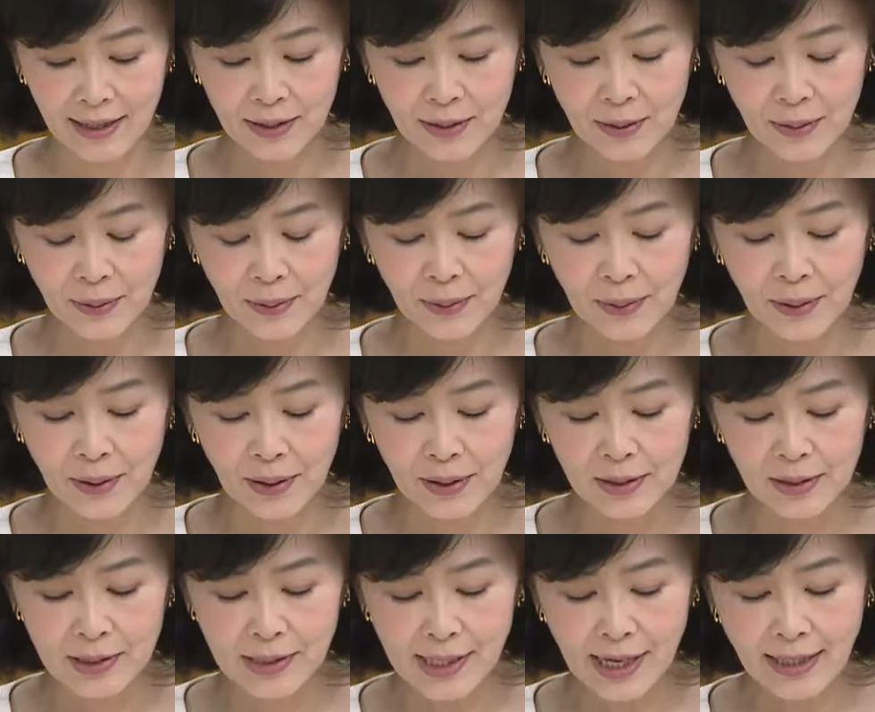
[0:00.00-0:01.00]
今日
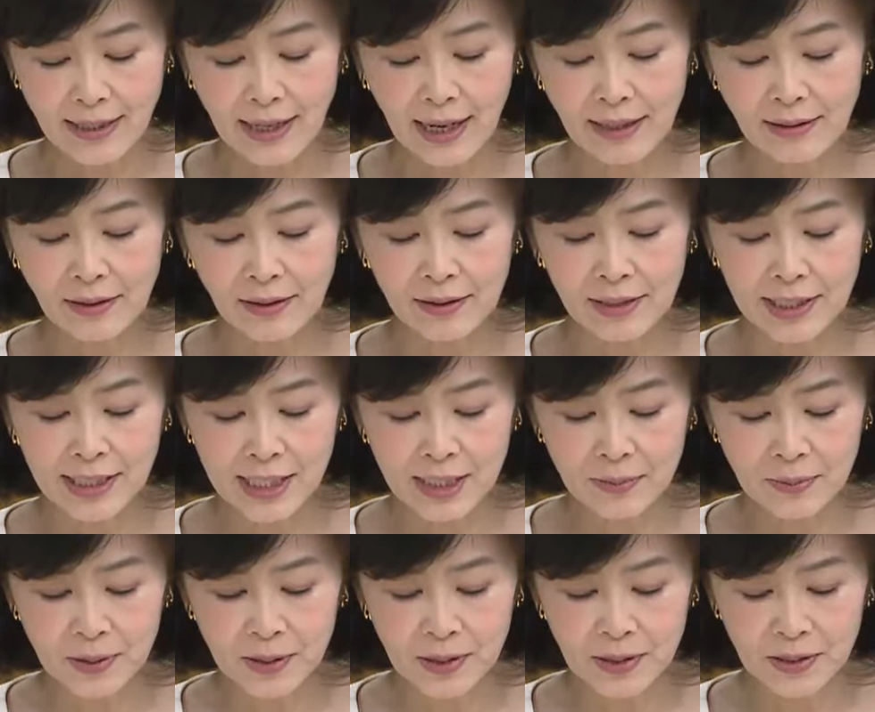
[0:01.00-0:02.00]
予算案を一
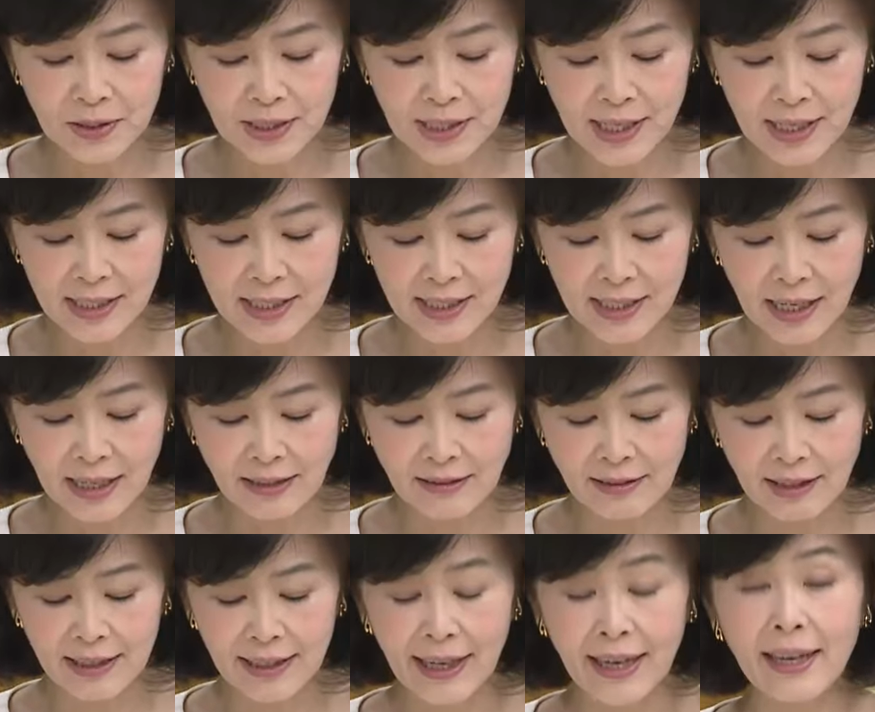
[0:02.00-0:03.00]
部修正した
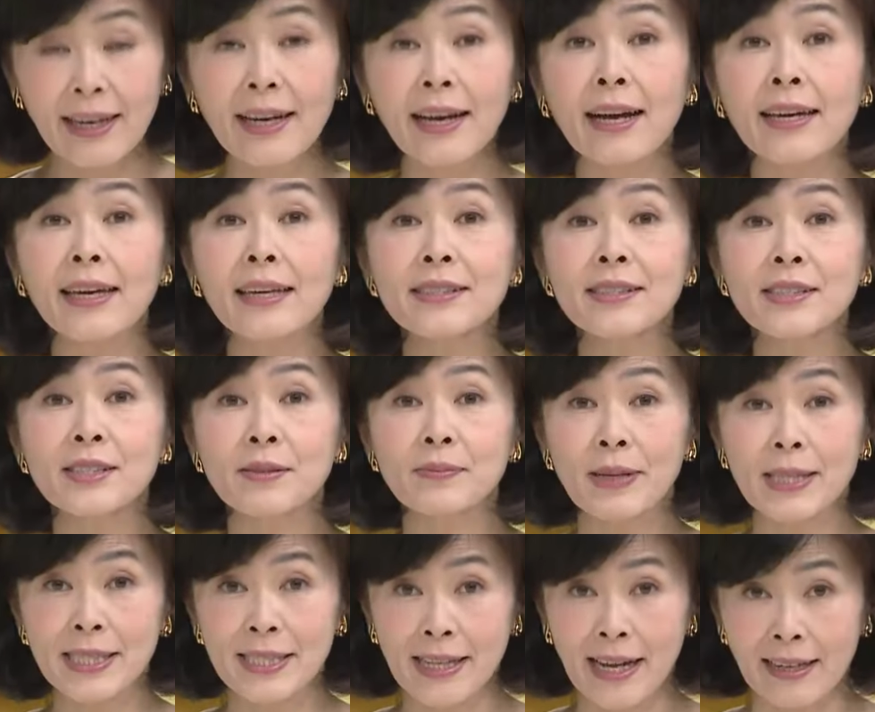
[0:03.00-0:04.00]
上で可決しま
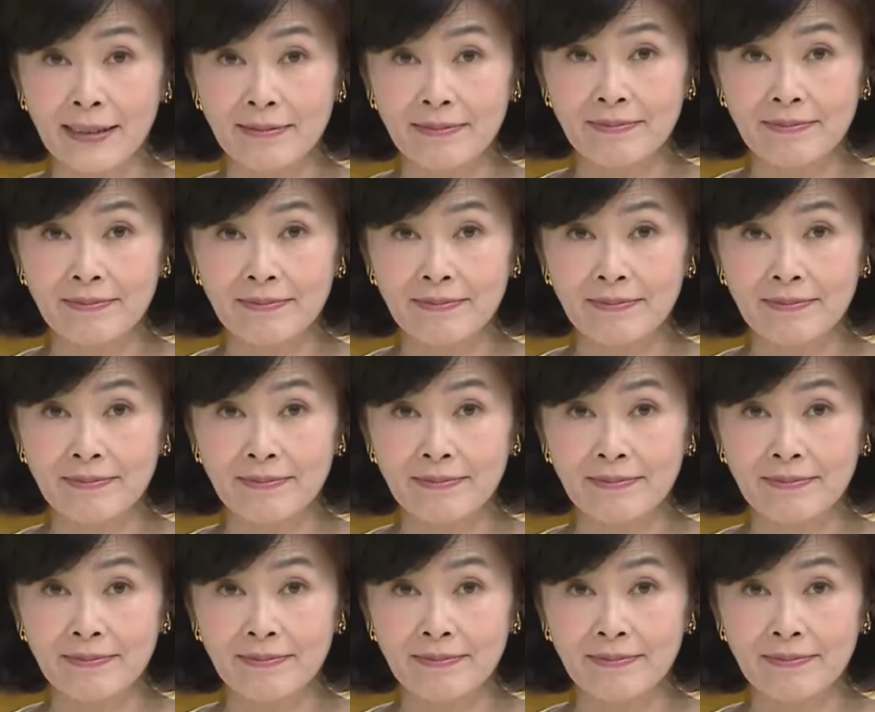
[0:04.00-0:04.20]
した